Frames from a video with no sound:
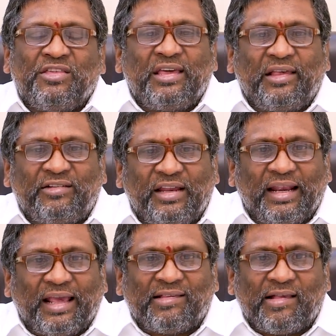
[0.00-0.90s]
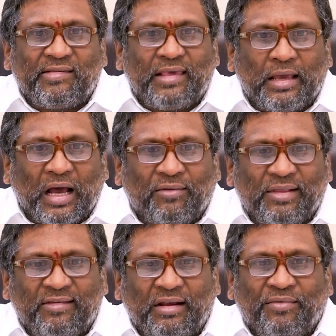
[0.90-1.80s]
జిఎస్టీ లైసెన్స్కి
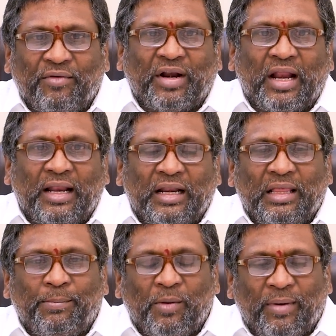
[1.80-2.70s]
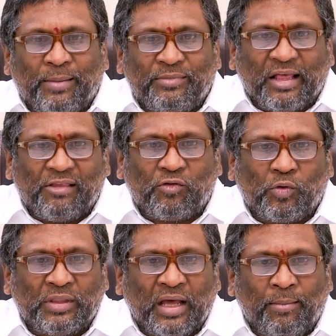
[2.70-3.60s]
కావలసిన వివరాలు అనేది ఇప్పుడు మనం
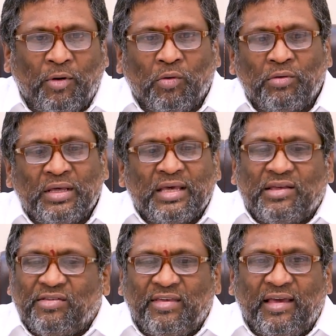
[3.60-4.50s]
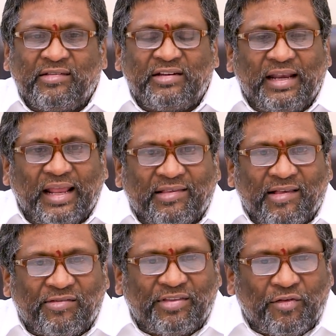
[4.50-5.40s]
తెలుసుకుందాము జిఎస్టీ
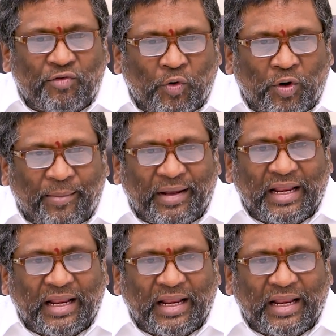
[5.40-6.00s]
లైసెన్స్ తీసుకోవడం